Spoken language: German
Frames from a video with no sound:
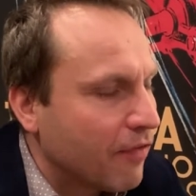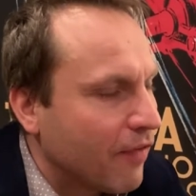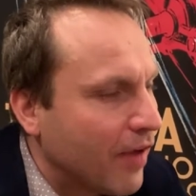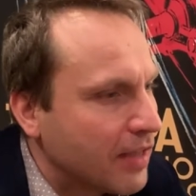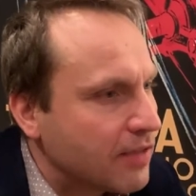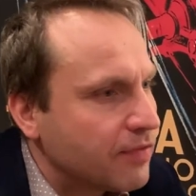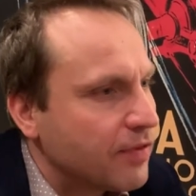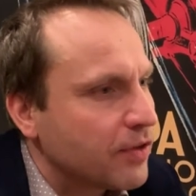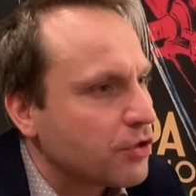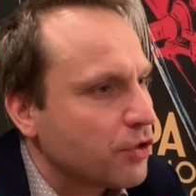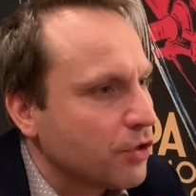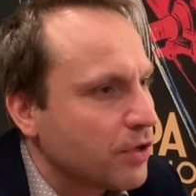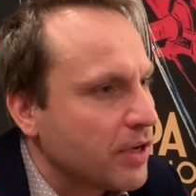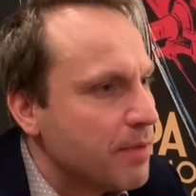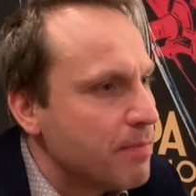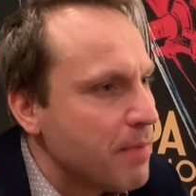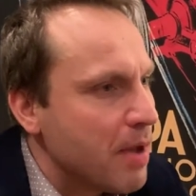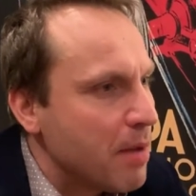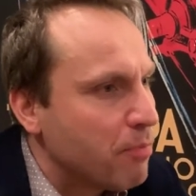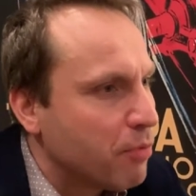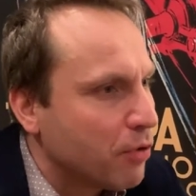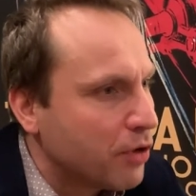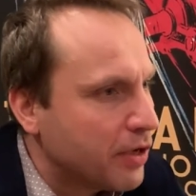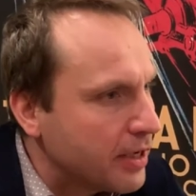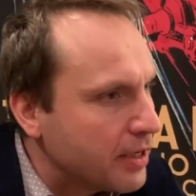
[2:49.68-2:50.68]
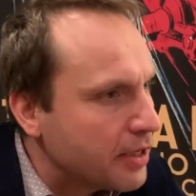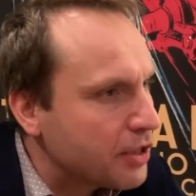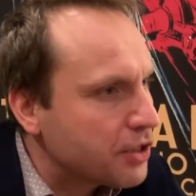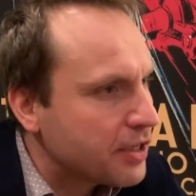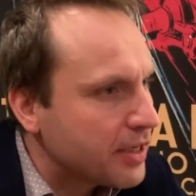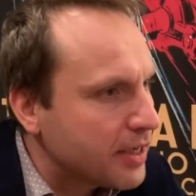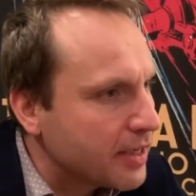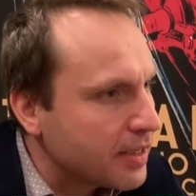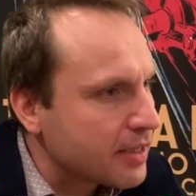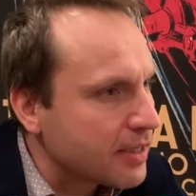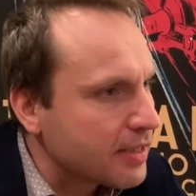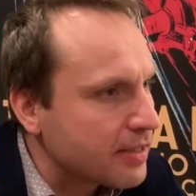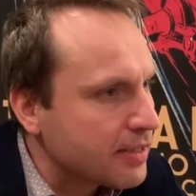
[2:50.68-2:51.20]
Ich war zwar schon immer politisch
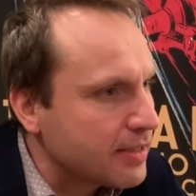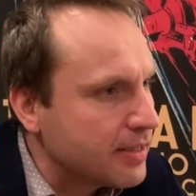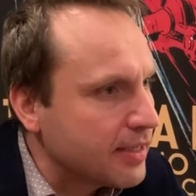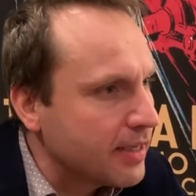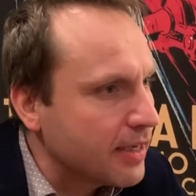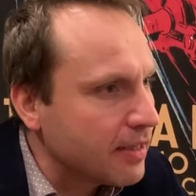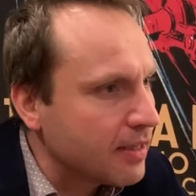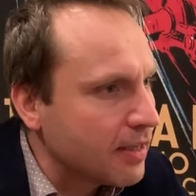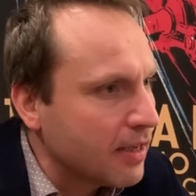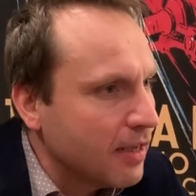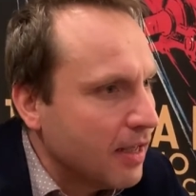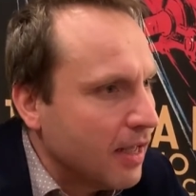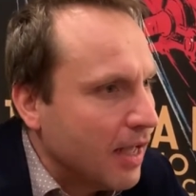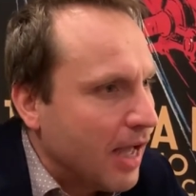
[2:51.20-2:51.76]
interessiert,